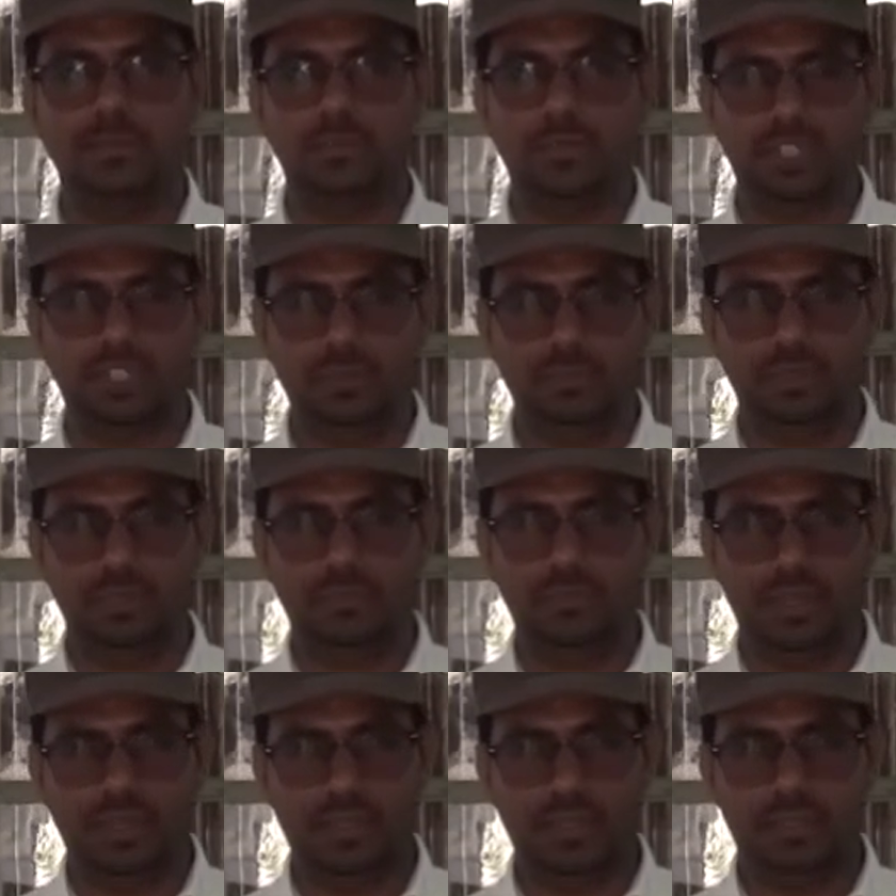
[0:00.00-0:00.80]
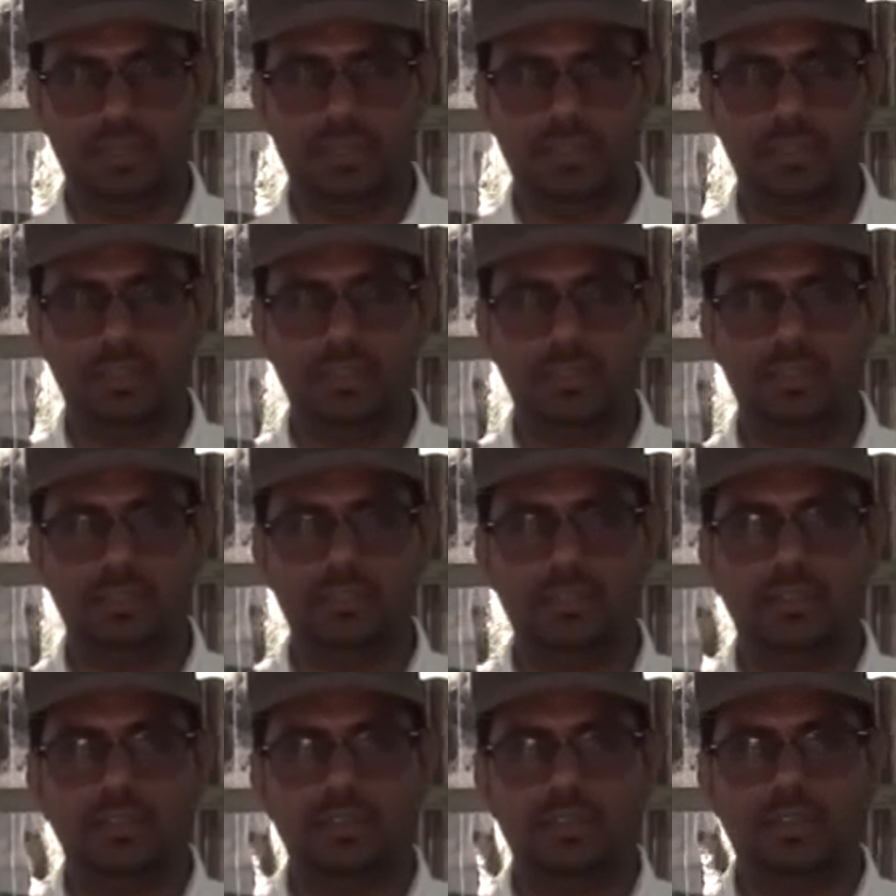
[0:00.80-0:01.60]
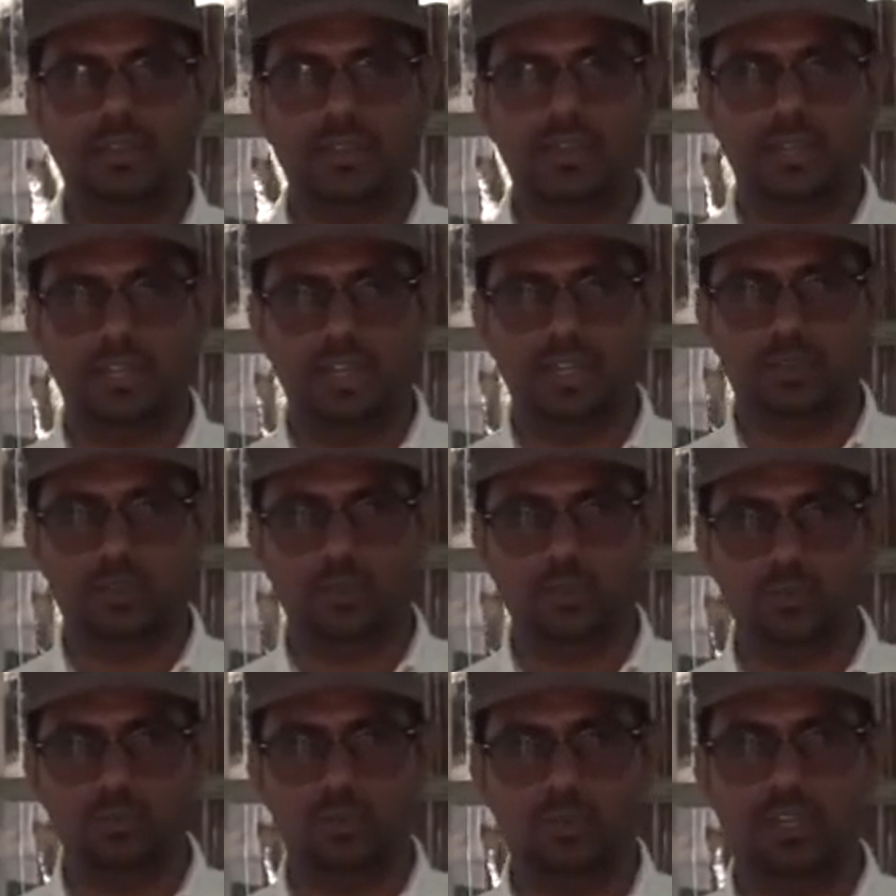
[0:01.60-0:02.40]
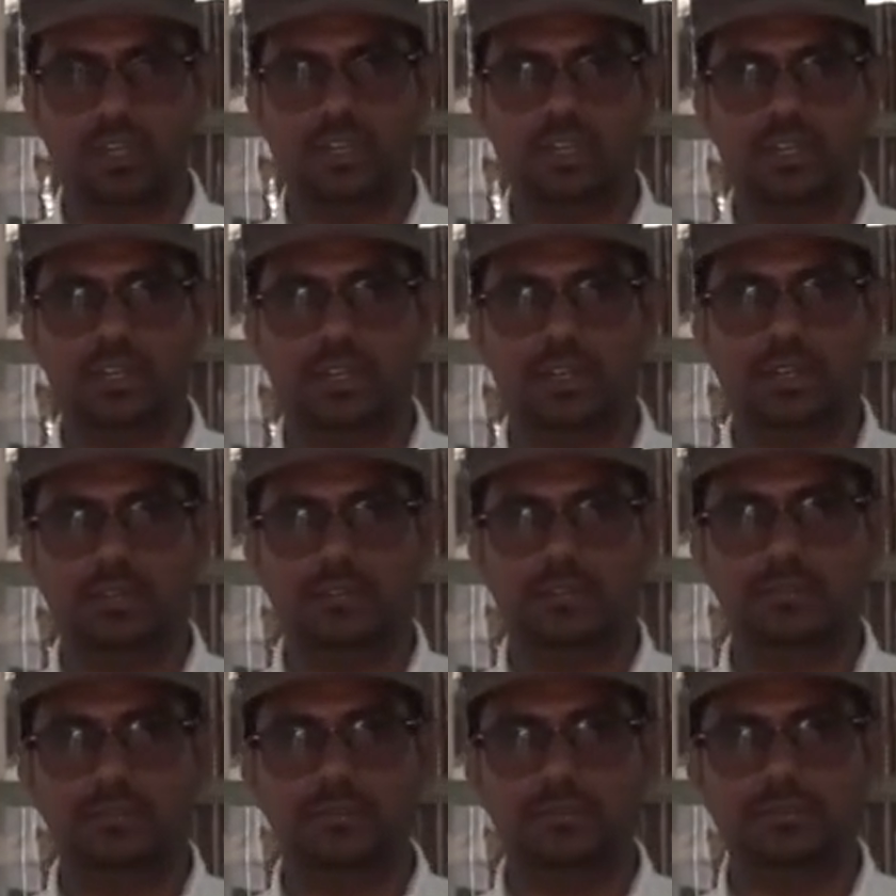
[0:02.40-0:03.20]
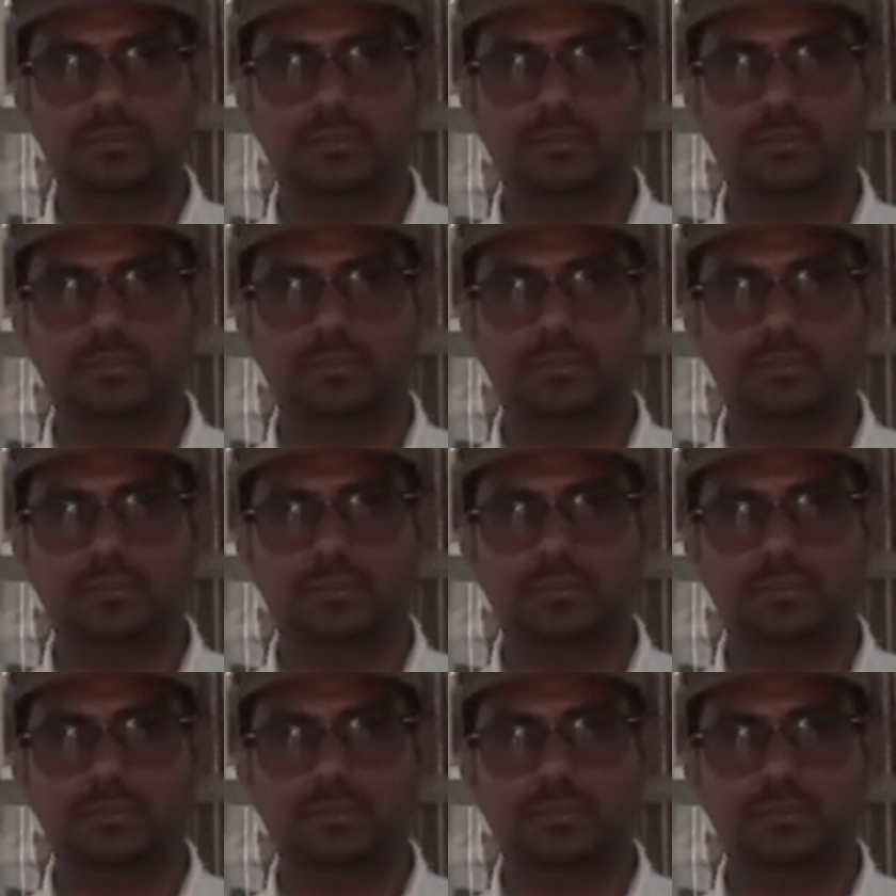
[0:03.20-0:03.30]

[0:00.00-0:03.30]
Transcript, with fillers: محسن بالبحيث قناة المكلا